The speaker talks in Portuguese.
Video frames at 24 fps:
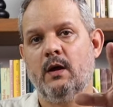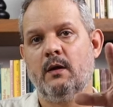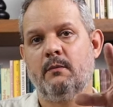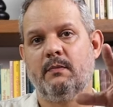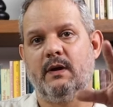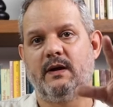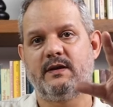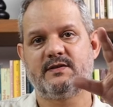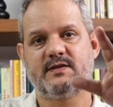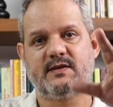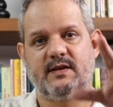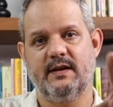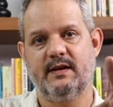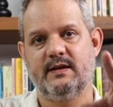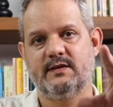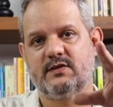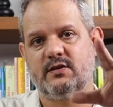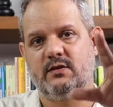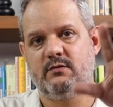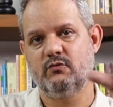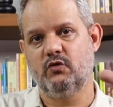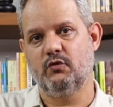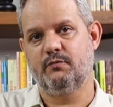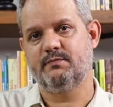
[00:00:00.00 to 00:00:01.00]
Mas
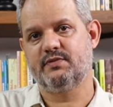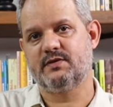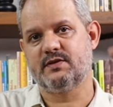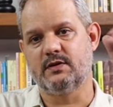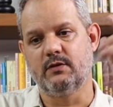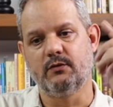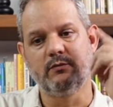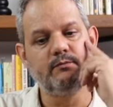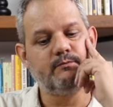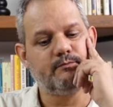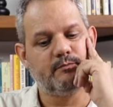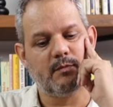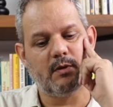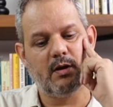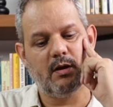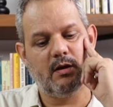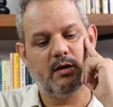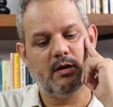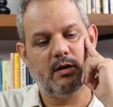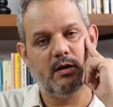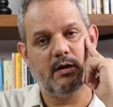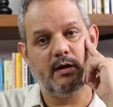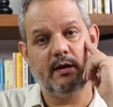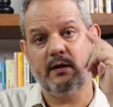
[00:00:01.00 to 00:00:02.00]
essa é uma opção,
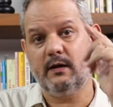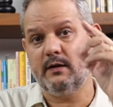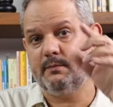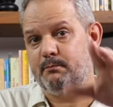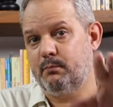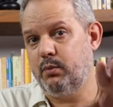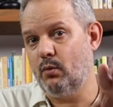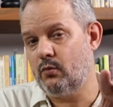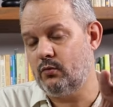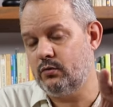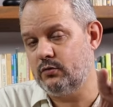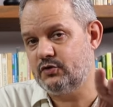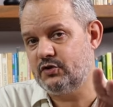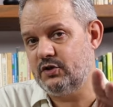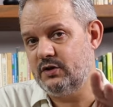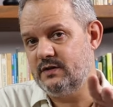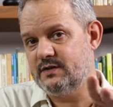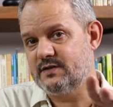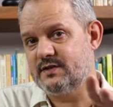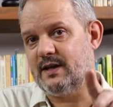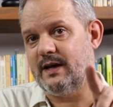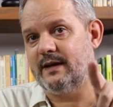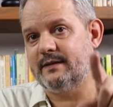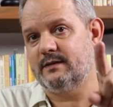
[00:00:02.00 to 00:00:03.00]
é, ela é pouco
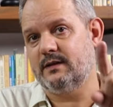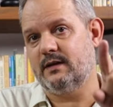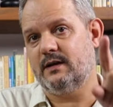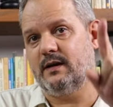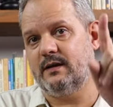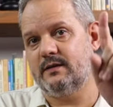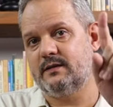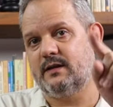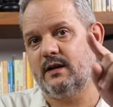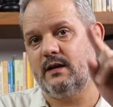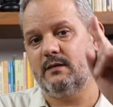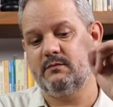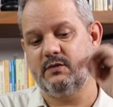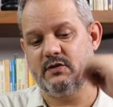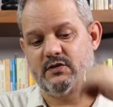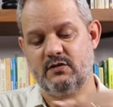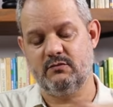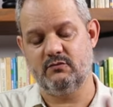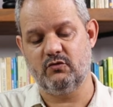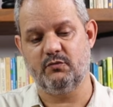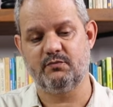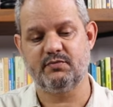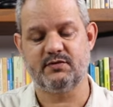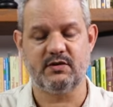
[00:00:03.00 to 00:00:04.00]
utilizada até, mas é
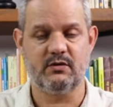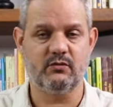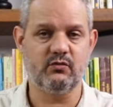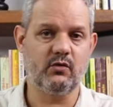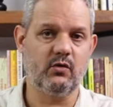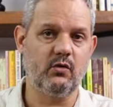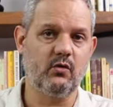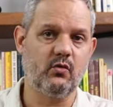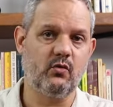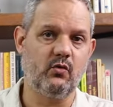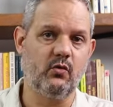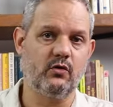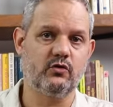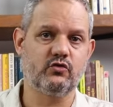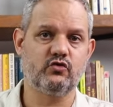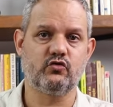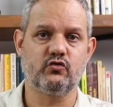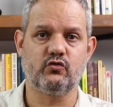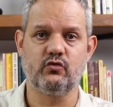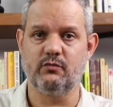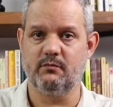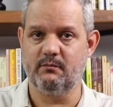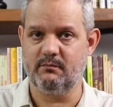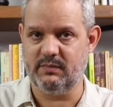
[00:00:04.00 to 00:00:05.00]
uma opção que eu
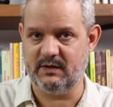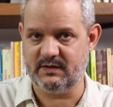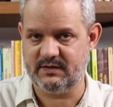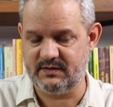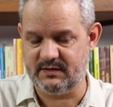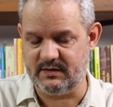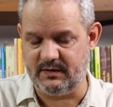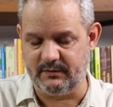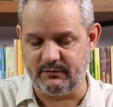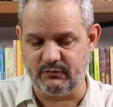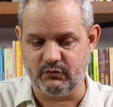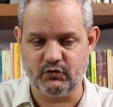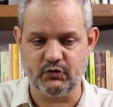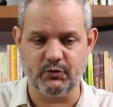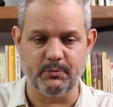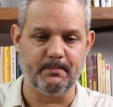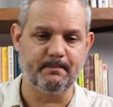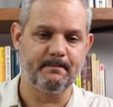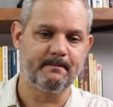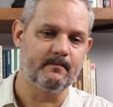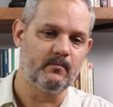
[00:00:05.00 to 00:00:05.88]
gosto bastante.